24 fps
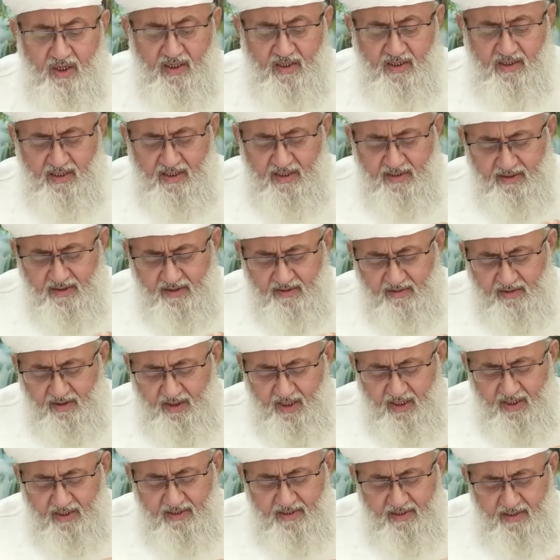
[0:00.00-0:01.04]
وألا
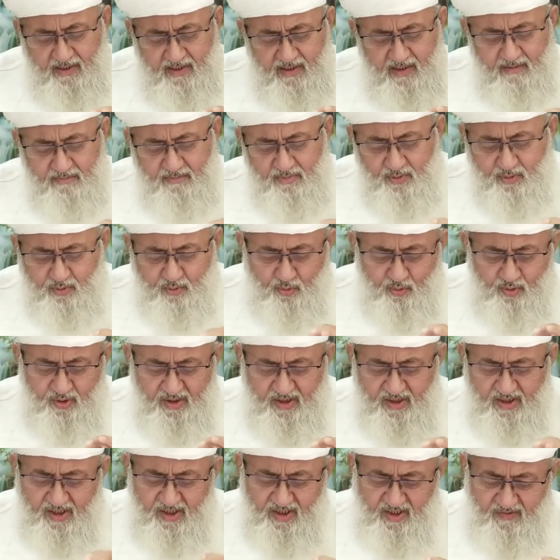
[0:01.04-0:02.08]
يتعلق
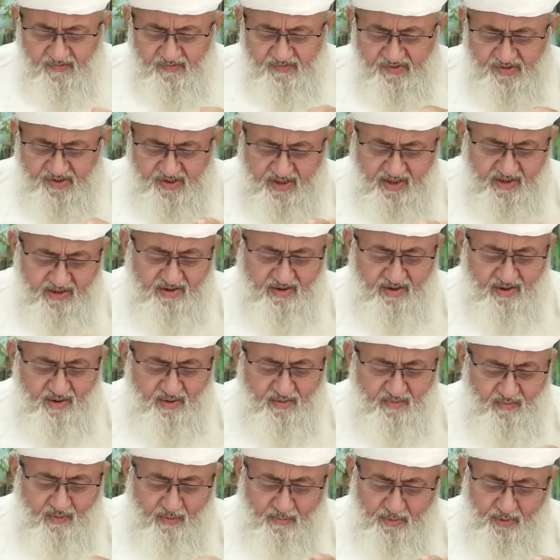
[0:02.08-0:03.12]
بكل
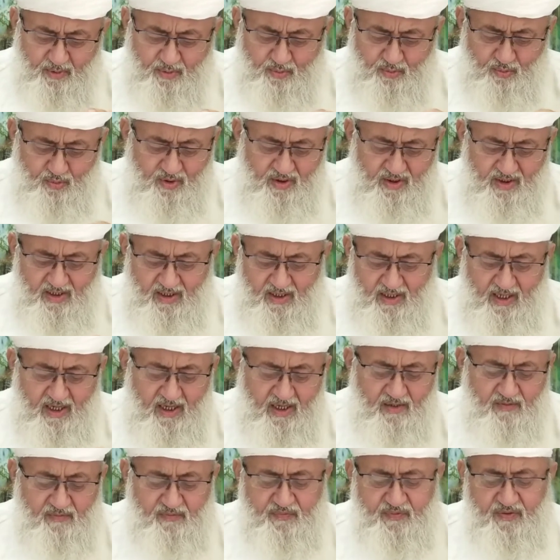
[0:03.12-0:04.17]
لفظة
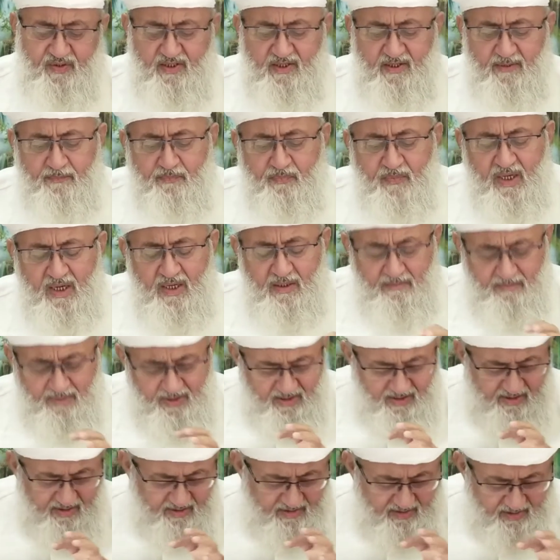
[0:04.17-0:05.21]
وبكل حرف
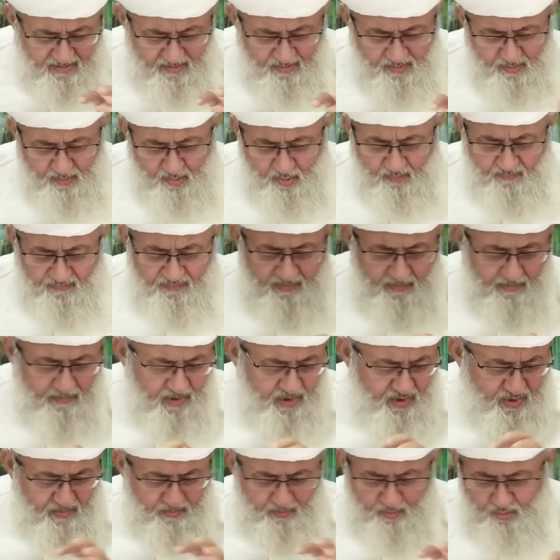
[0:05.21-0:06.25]
بل
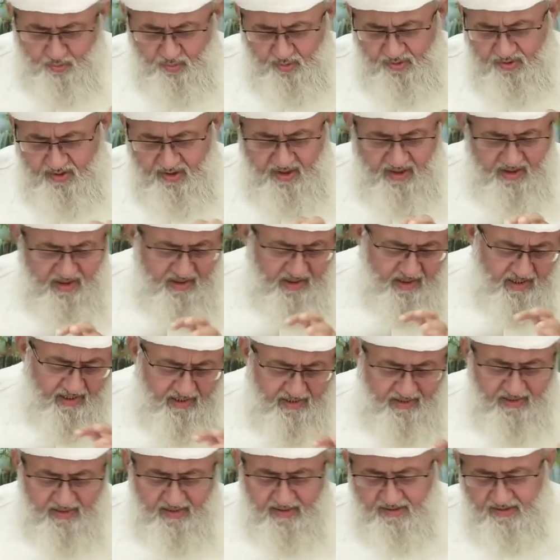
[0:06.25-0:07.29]
ينظر في مجموع
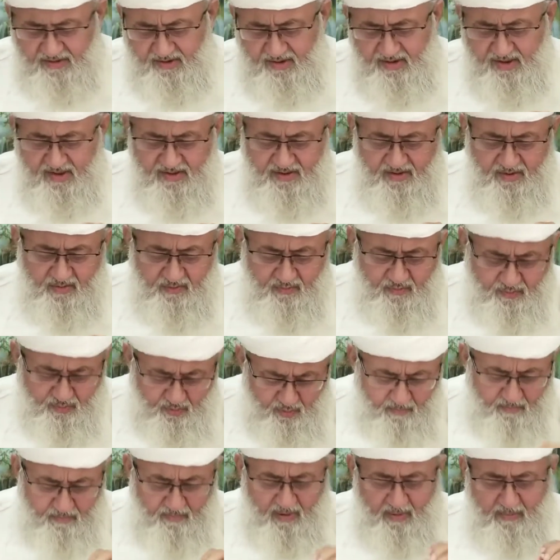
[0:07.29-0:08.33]

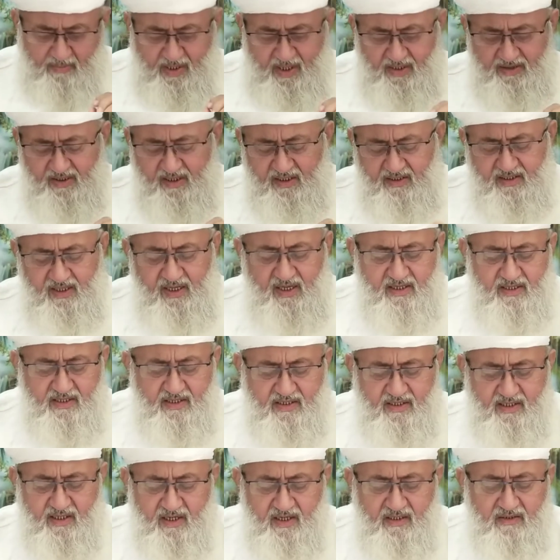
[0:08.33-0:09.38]
الأحاديث ثم بعد
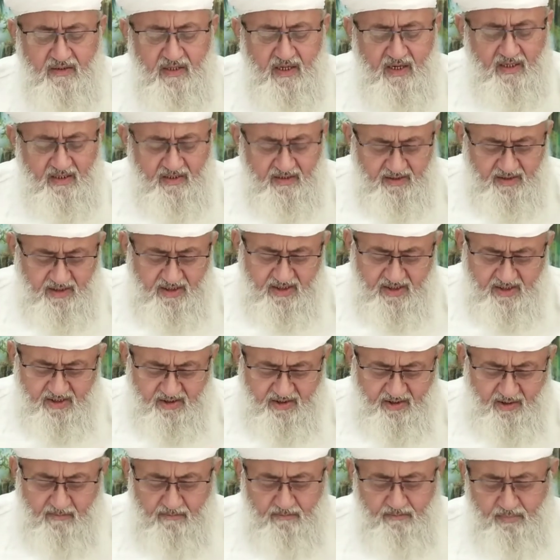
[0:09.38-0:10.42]
ذلك
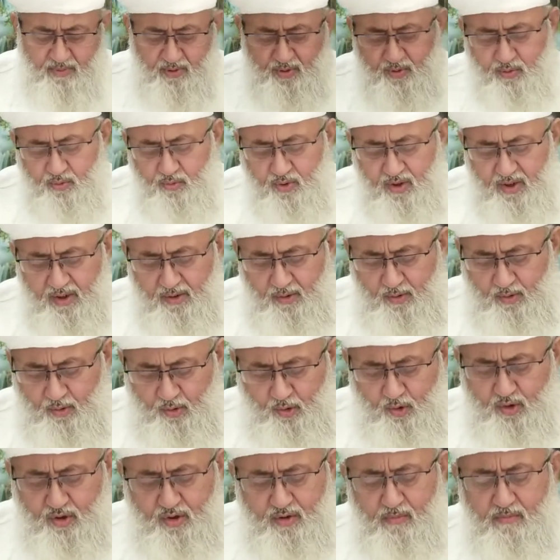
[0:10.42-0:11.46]
يستنبط
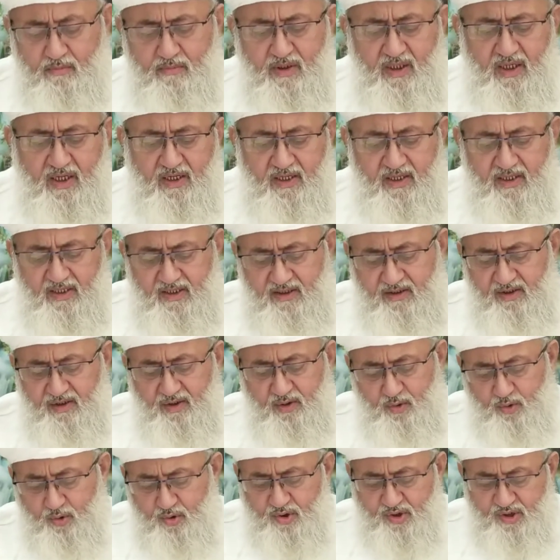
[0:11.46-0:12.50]
الحكم
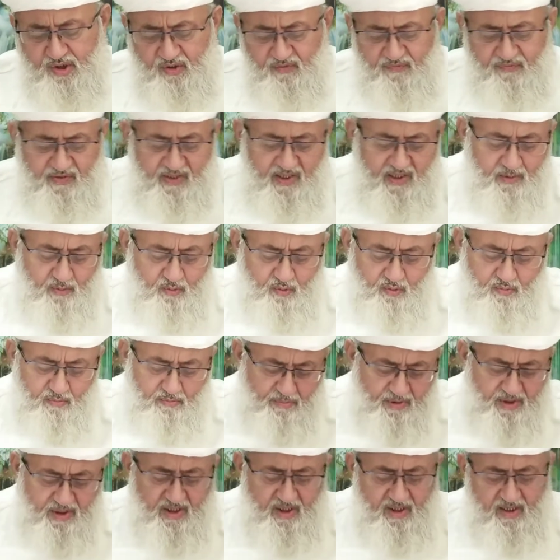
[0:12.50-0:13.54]
الذي
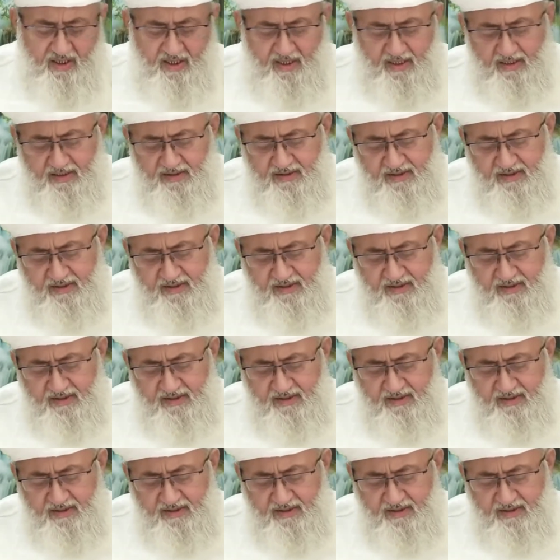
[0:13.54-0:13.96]
يستفاد من